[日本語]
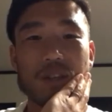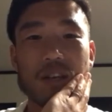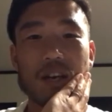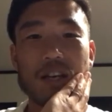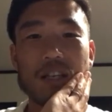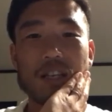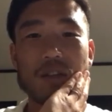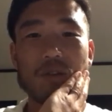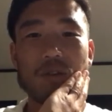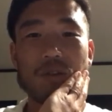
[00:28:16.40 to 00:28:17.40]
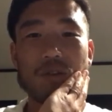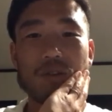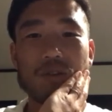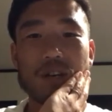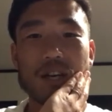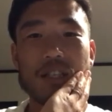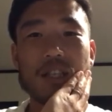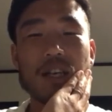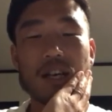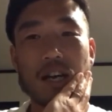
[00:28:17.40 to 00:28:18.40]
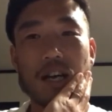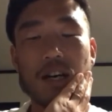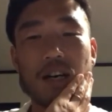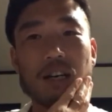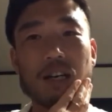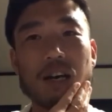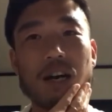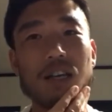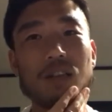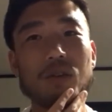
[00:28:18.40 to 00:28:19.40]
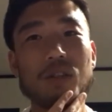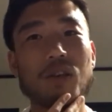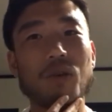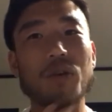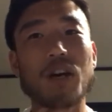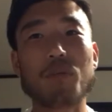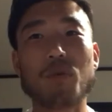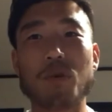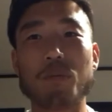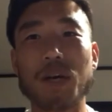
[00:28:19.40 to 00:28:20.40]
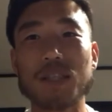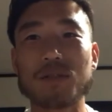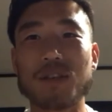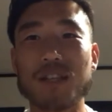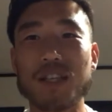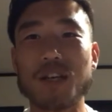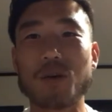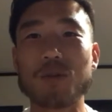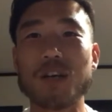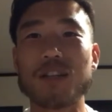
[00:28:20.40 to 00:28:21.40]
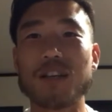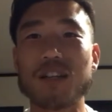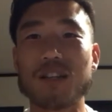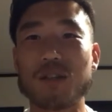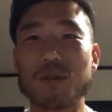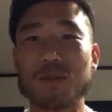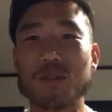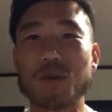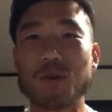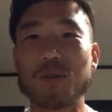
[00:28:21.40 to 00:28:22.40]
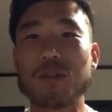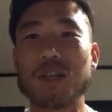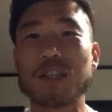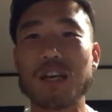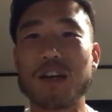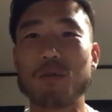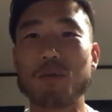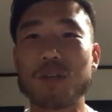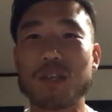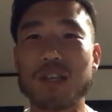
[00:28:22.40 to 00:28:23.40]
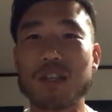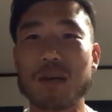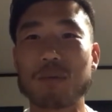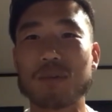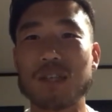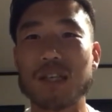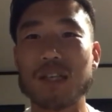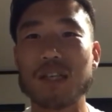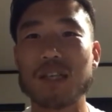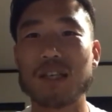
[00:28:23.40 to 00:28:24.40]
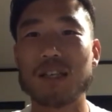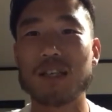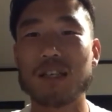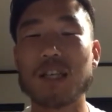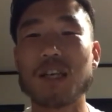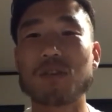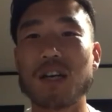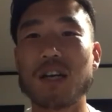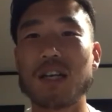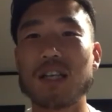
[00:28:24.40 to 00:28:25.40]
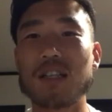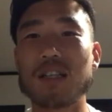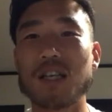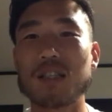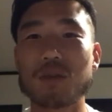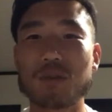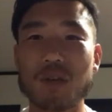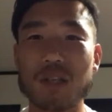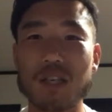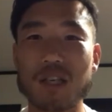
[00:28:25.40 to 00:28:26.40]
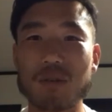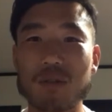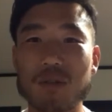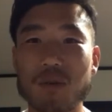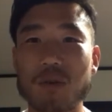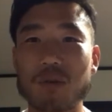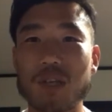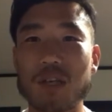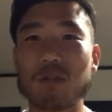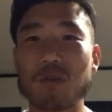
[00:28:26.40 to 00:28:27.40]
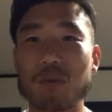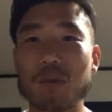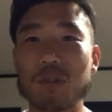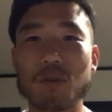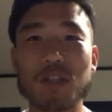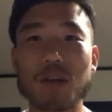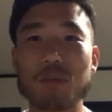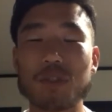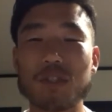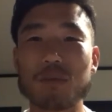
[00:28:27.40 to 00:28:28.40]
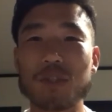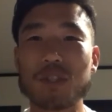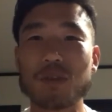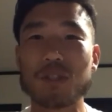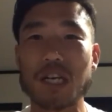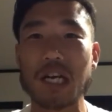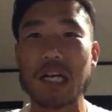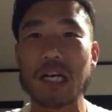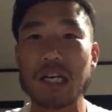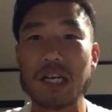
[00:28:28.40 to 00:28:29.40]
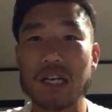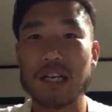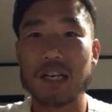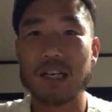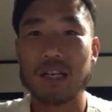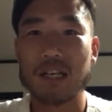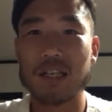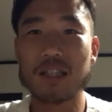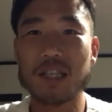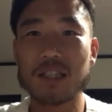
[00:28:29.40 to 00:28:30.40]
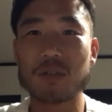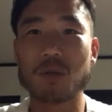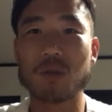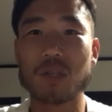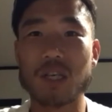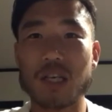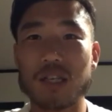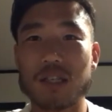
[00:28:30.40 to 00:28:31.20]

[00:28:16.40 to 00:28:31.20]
相手の相手が背後にこれはもうパスは出てこないなっていう状況になったら思いっきり多分いけるからインターセプトができる状況になると思う。それは多分自分一人じゃインターセプトって、